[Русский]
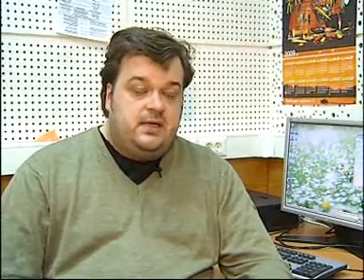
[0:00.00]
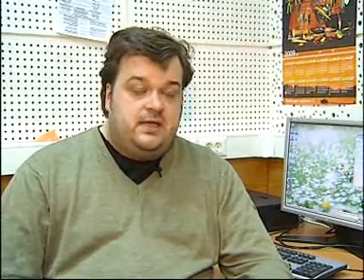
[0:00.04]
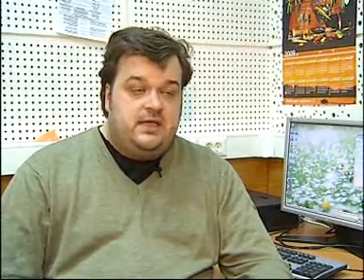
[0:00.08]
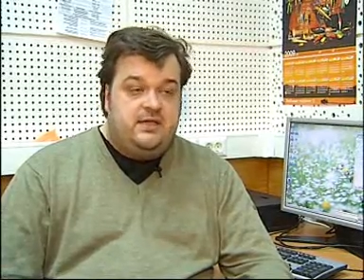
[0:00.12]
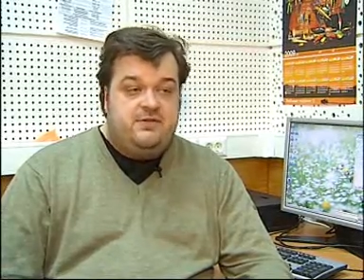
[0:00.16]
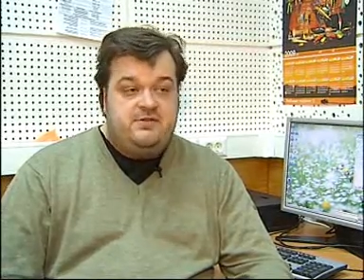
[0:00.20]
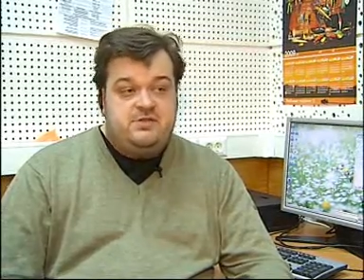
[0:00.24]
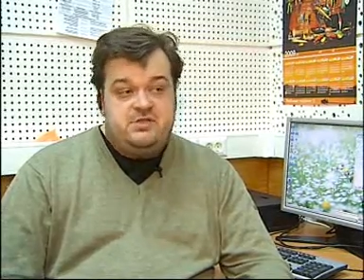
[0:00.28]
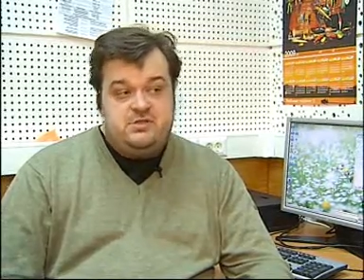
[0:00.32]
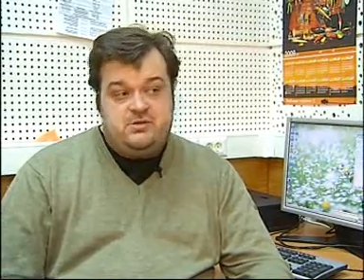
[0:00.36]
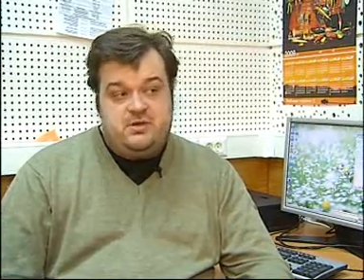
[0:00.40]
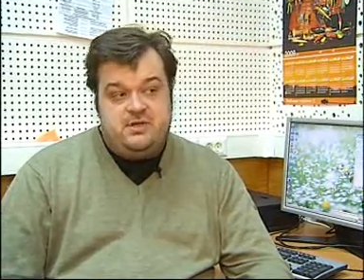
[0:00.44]

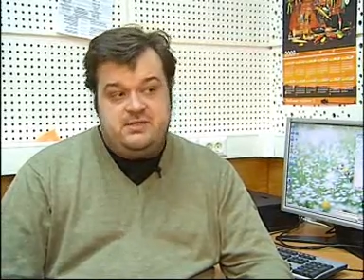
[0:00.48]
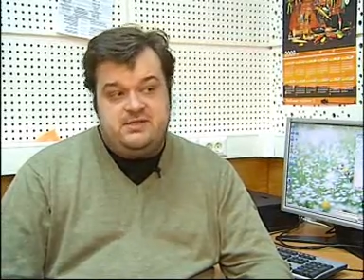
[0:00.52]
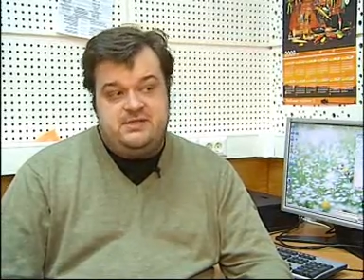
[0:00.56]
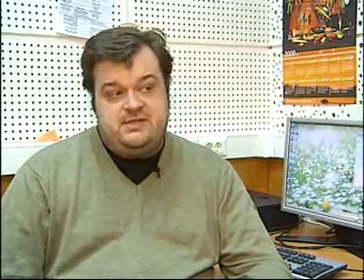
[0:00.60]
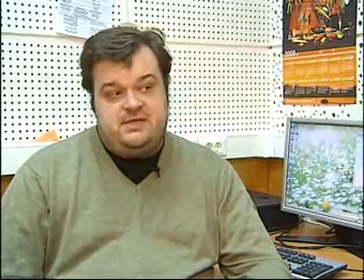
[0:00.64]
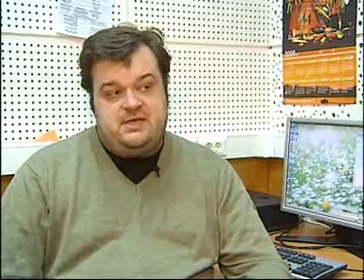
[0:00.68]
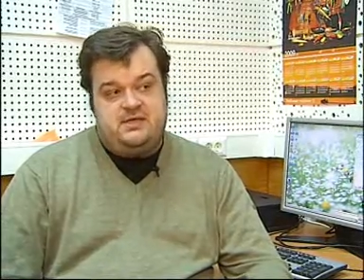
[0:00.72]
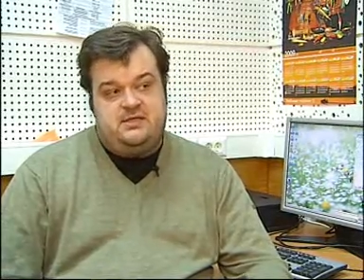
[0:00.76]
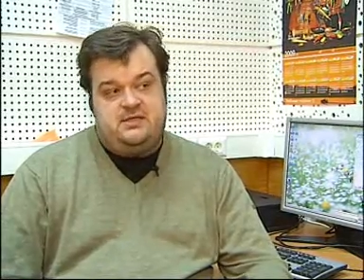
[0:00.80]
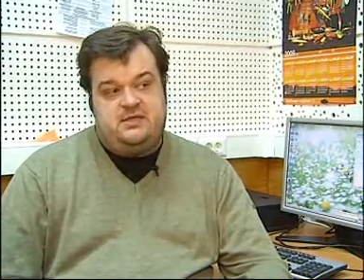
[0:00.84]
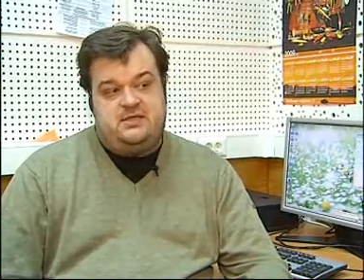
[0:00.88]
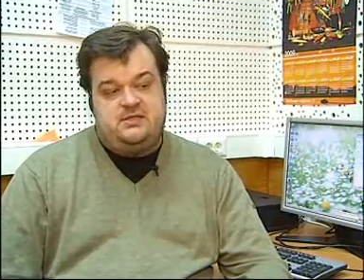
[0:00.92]
И в
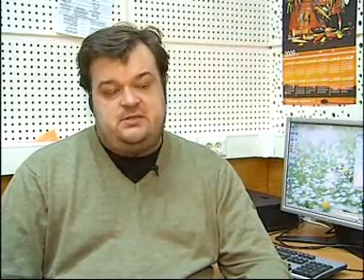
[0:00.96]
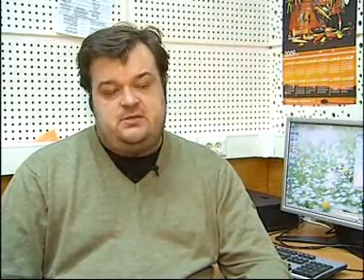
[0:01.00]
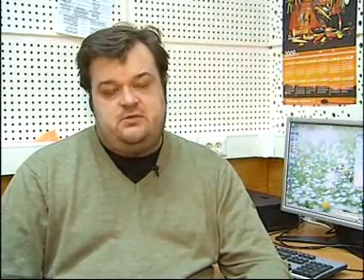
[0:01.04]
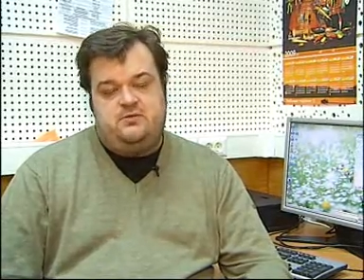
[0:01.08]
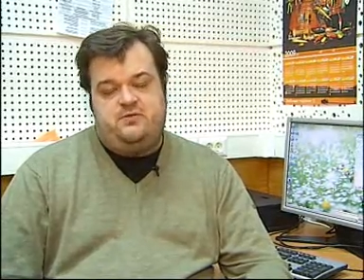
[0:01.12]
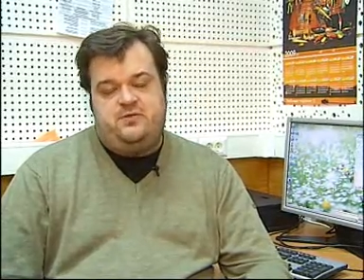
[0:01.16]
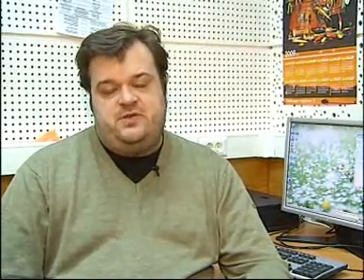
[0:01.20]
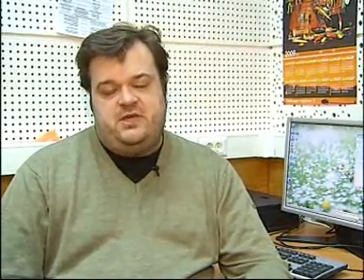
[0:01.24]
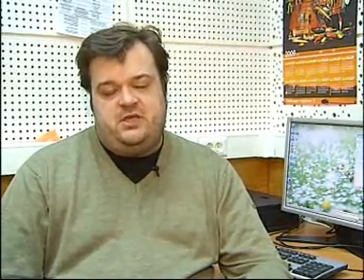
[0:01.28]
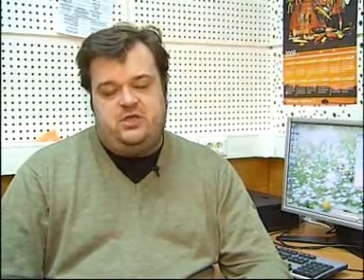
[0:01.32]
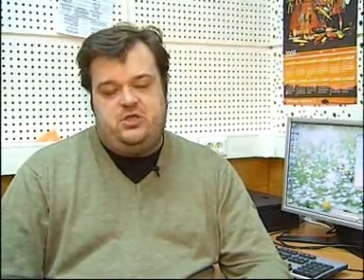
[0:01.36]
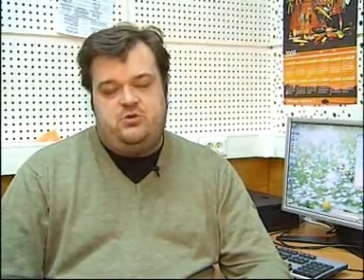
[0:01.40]
ситуации, когда
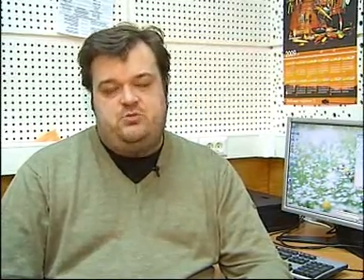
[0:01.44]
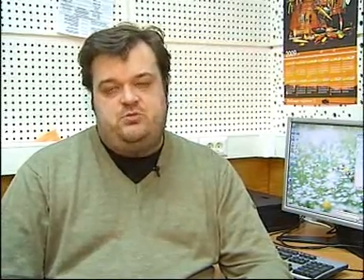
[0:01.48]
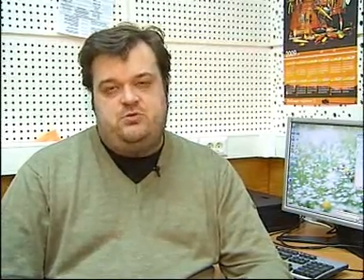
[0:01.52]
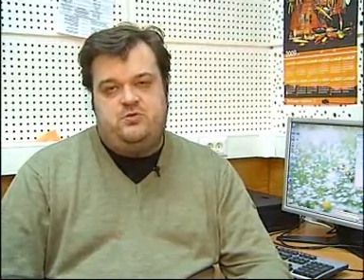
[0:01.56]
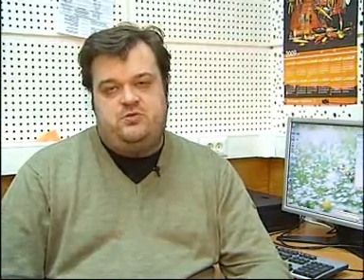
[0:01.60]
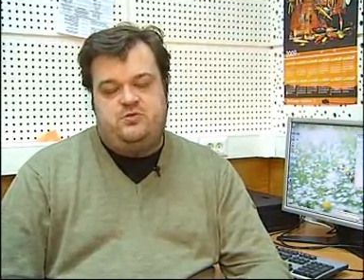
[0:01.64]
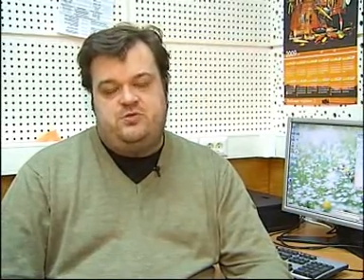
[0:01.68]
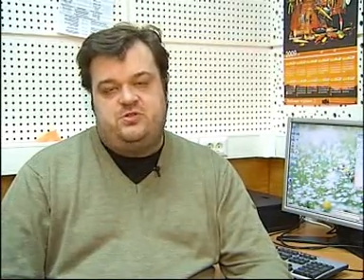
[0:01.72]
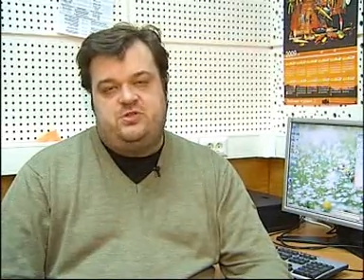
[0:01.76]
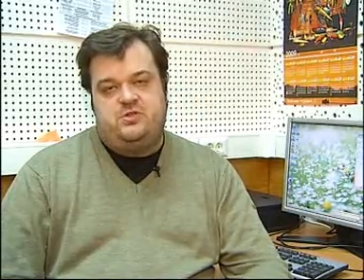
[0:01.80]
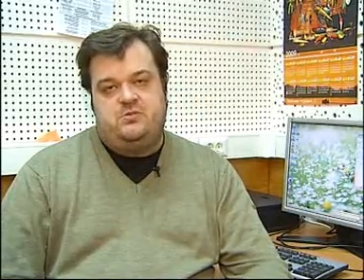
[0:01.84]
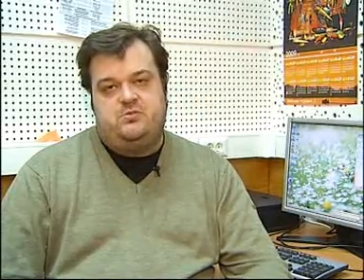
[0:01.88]
Ростов, я
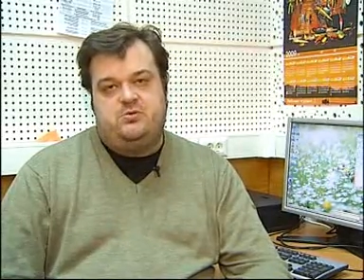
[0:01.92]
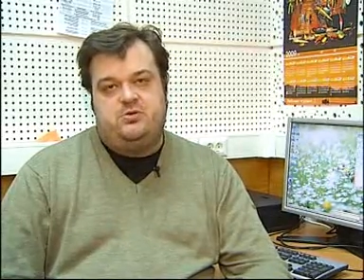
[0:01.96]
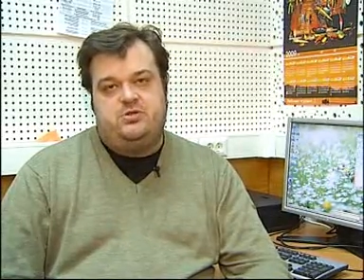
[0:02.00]
думаю, все-таки